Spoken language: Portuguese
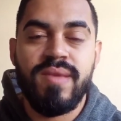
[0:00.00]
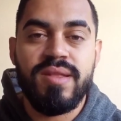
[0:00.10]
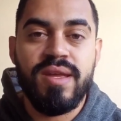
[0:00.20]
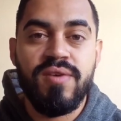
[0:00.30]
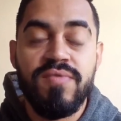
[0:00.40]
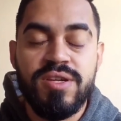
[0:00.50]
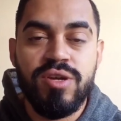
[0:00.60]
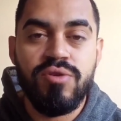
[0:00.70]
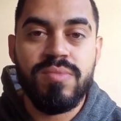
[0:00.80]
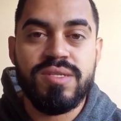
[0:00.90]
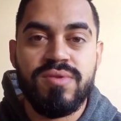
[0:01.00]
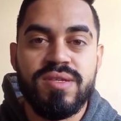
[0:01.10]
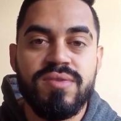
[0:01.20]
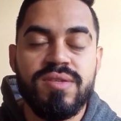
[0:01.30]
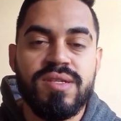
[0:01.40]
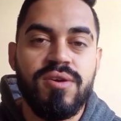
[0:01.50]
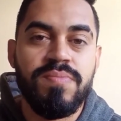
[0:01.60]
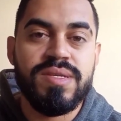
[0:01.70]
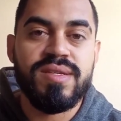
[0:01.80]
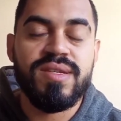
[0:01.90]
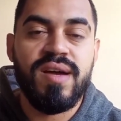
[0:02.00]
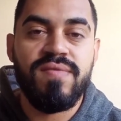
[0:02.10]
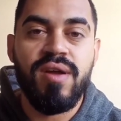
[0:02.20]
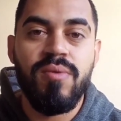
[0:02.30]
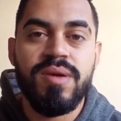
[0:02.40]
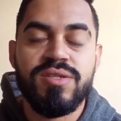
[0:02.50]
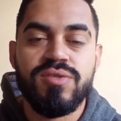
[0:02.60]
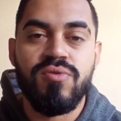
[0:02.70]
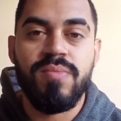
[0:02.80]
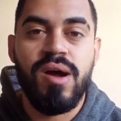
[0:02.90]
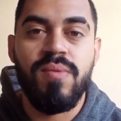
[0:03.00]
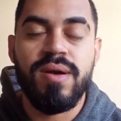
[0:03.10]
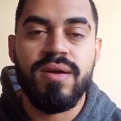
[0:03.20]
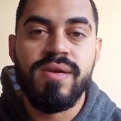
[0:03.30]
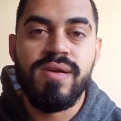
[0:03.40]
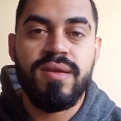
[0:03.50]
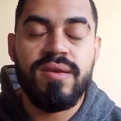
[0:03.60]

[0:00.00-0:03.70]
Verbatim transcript: Até que eu vi que chegou uma situação assim que eu precisava realmente tomar uma